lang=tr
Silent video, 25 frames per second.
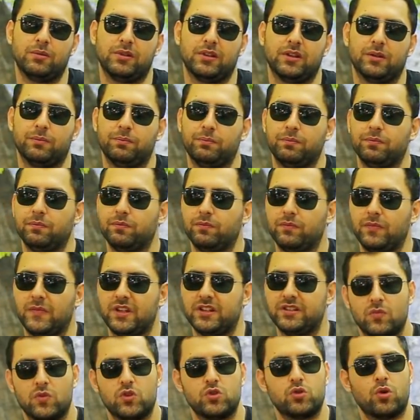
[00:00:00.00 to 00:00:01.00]
bindim
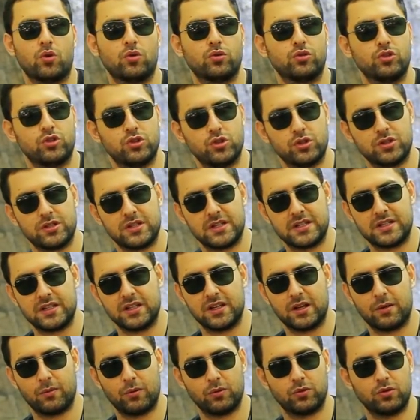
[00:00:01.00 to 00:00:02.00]
işte çok düşük
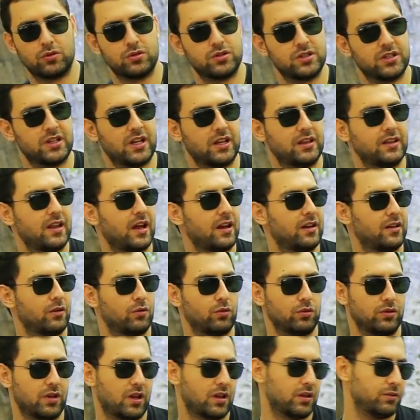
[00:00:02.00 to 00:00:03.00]
cc'de motosikletler de
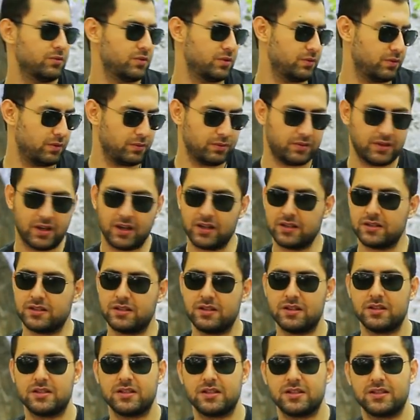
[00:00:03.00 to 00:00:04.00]
kullandım. Şimdi bir tane
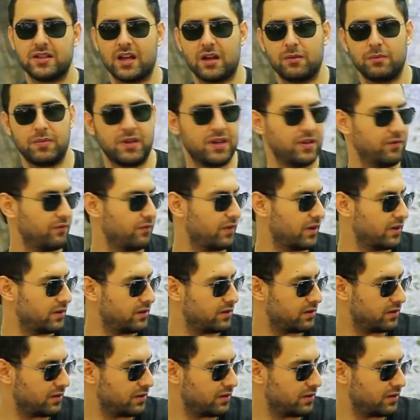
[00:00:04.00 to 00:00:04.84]
GSX-R 1000'im var.